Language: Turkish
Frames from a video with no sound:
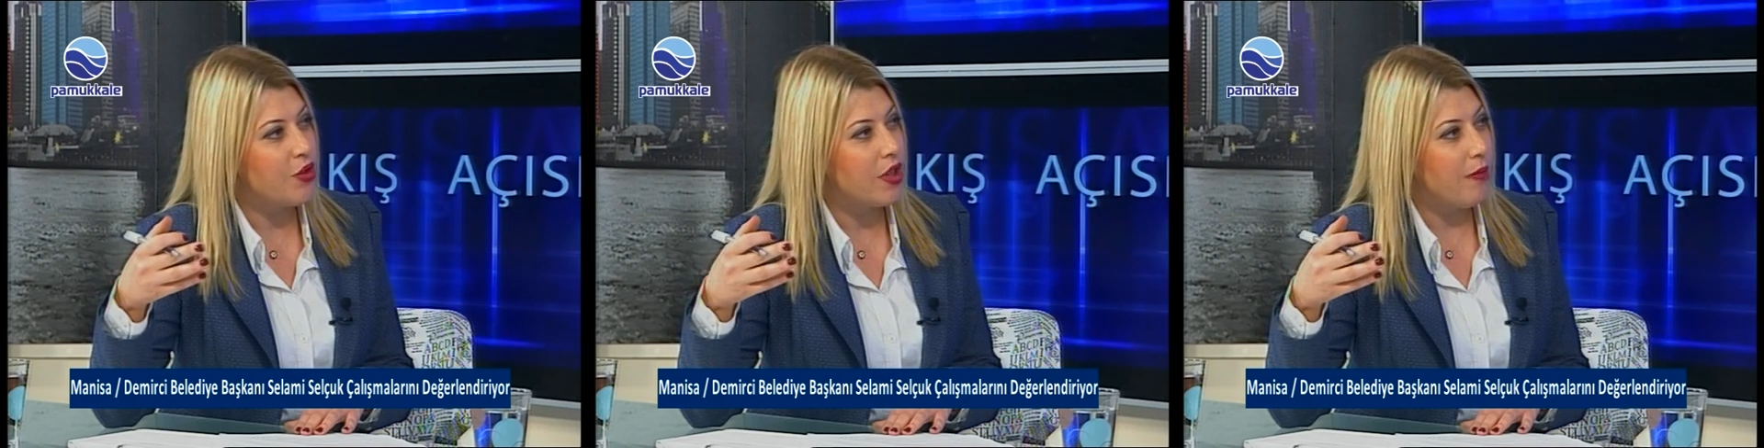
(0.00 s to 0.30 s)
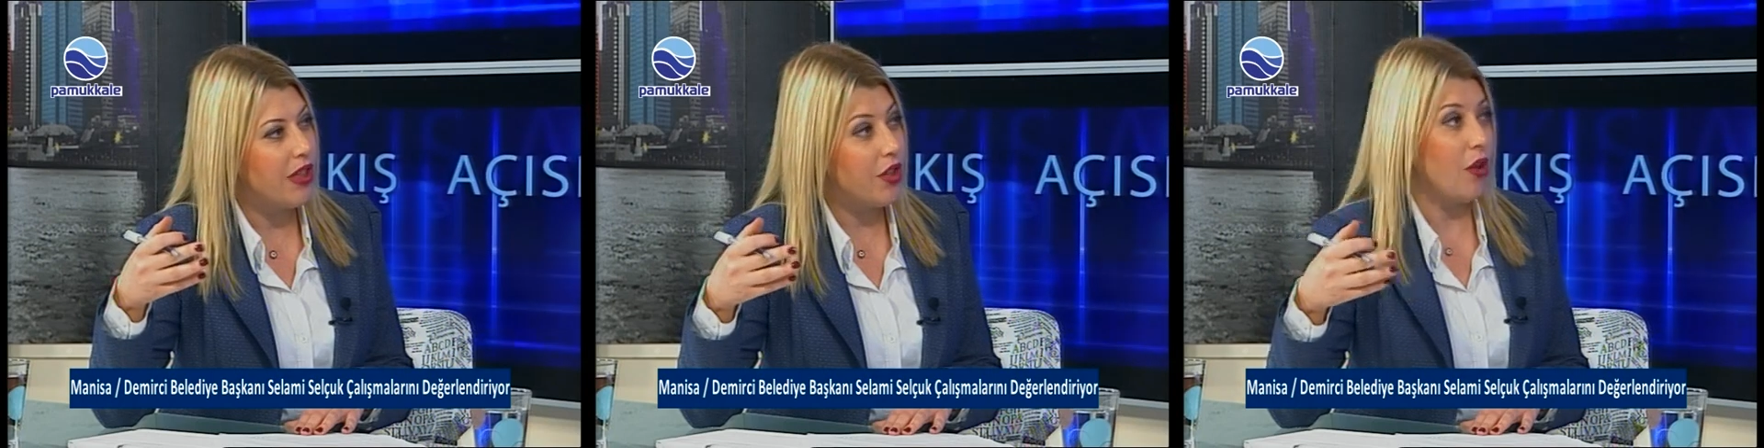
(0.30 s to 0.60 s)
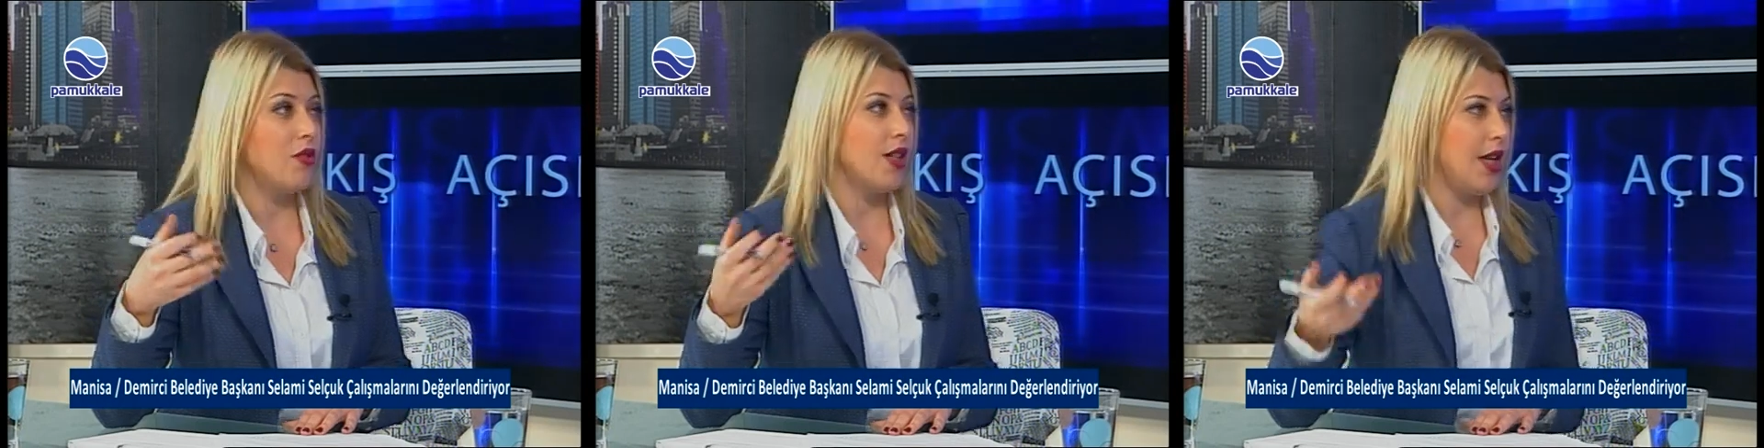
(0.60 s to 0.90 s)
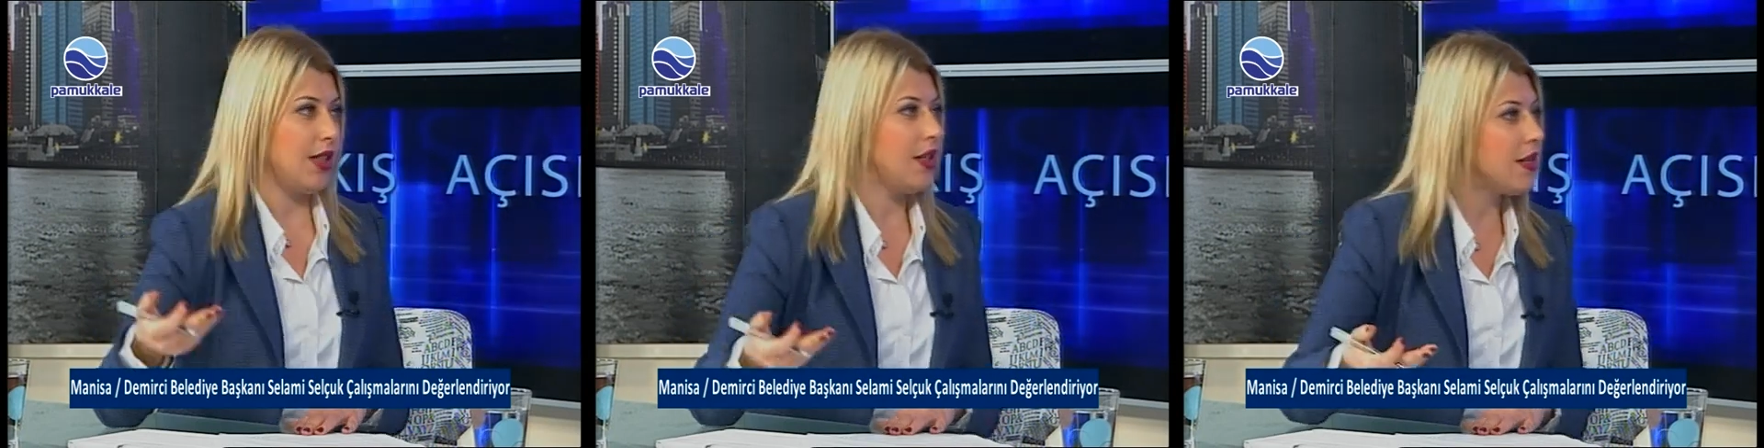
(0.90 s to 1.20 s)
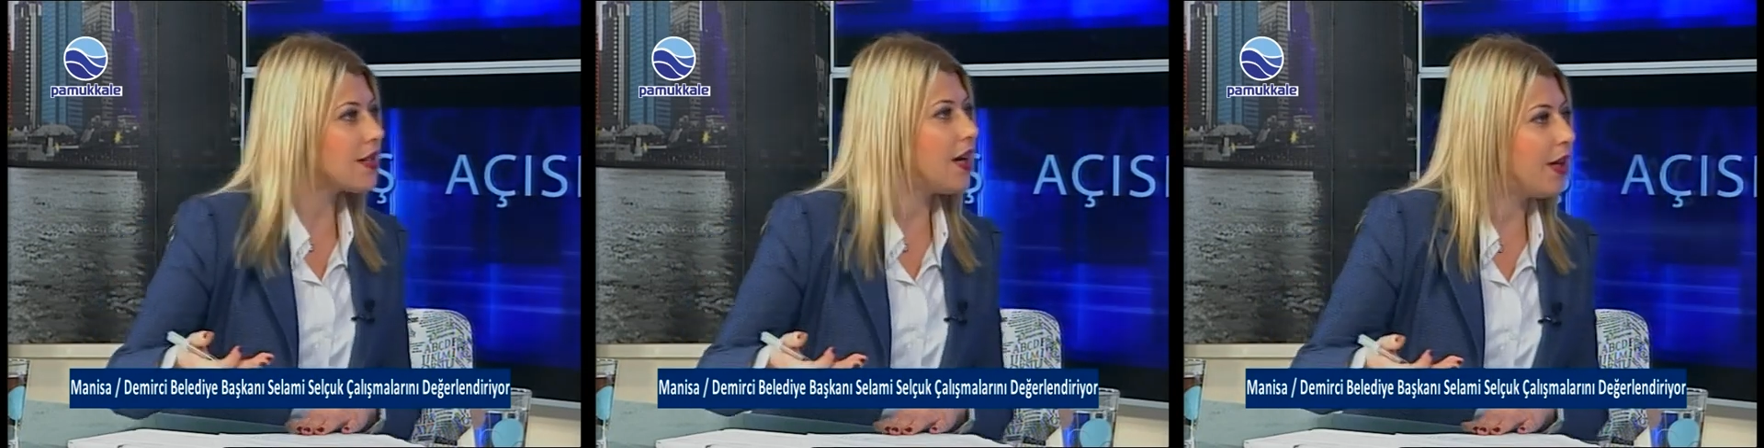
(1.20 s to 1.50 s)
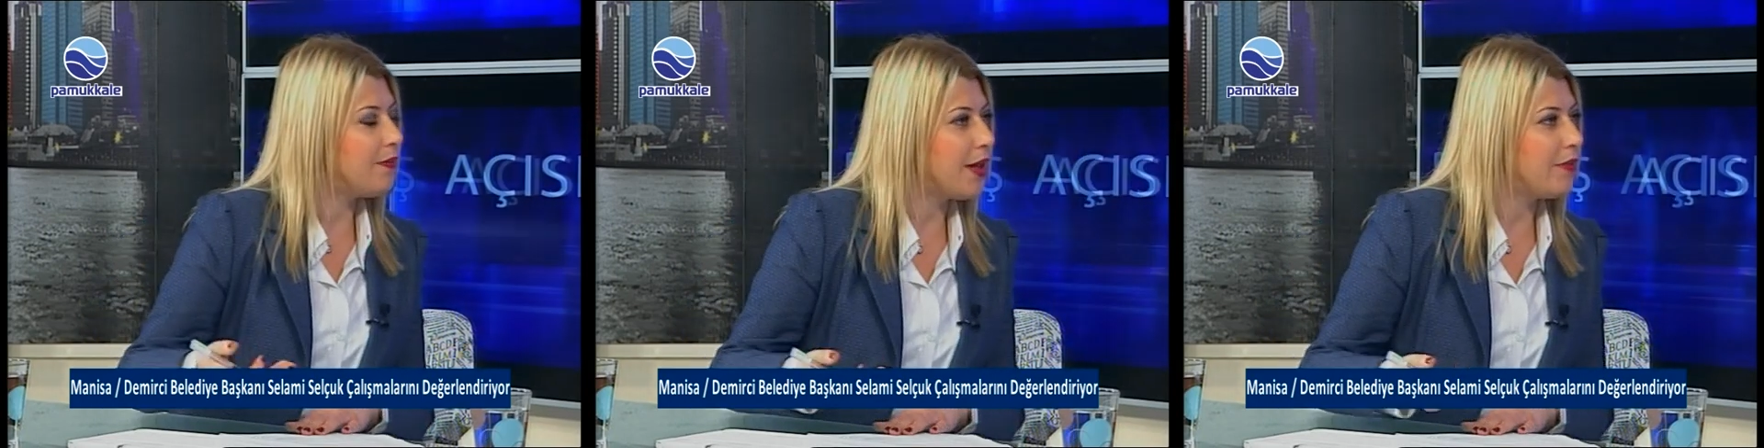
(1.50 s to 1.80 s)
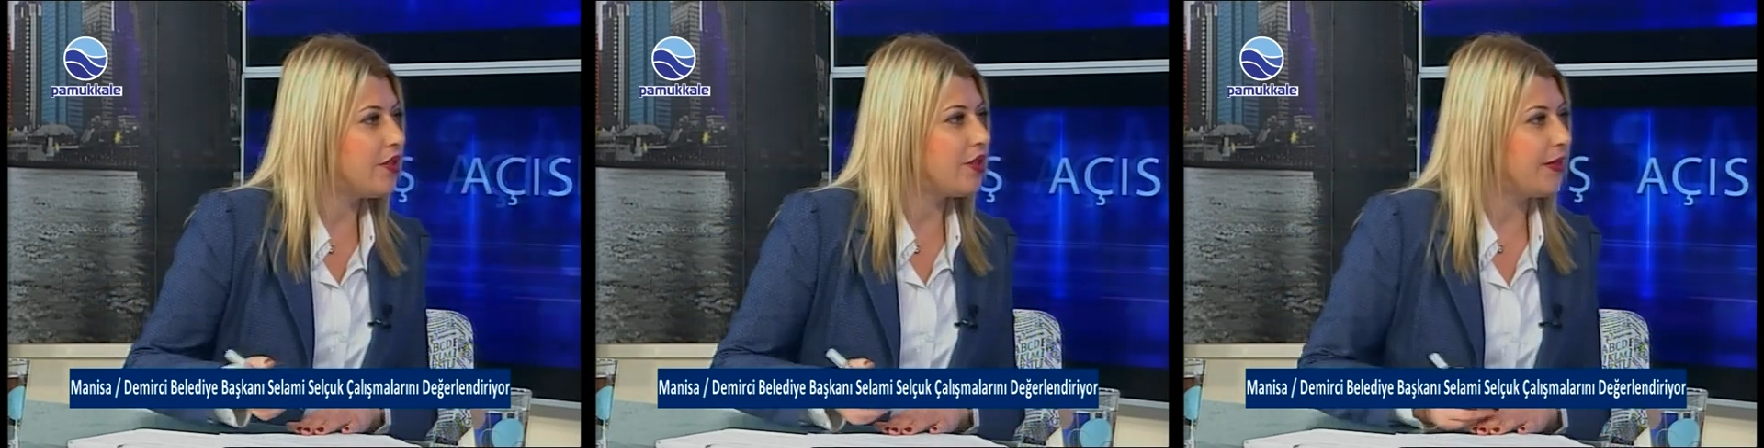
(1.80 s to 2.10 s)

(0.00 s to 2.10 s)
çıkabilecek özelliklere sahip demirci.